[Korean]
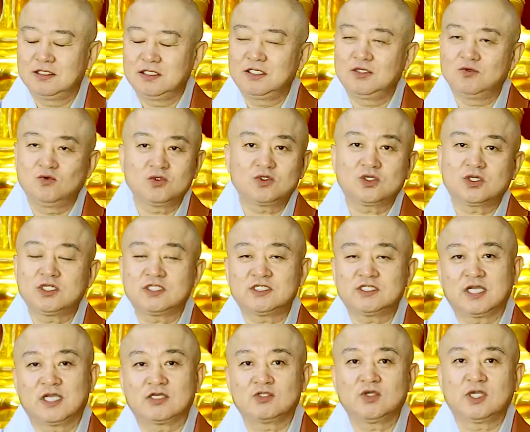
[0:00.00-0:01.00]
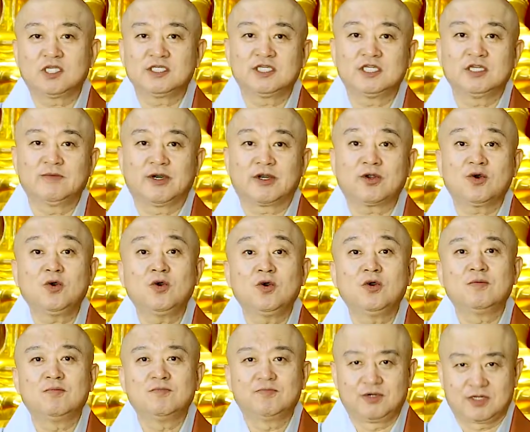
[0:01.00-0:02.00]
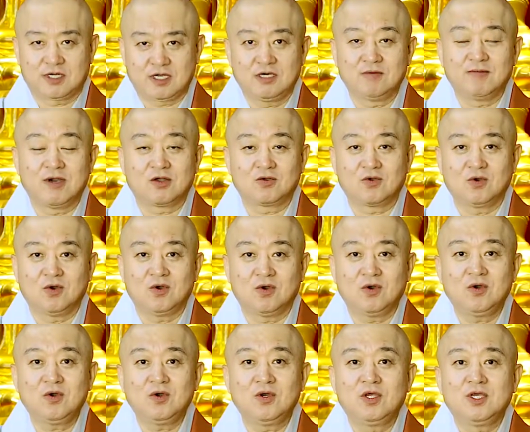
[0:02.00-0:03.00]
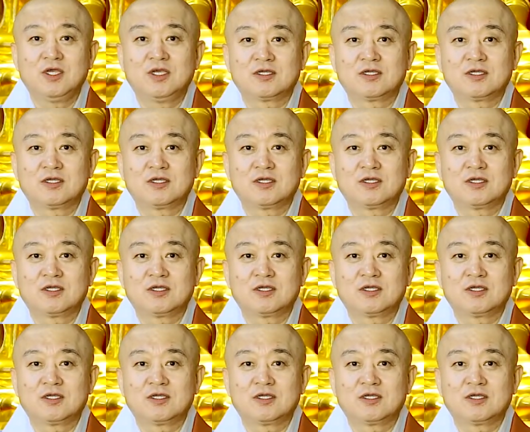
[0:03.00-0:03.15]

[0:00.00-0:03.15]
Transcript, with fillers: 이 우주를 창조한 신이 바로 브라함하고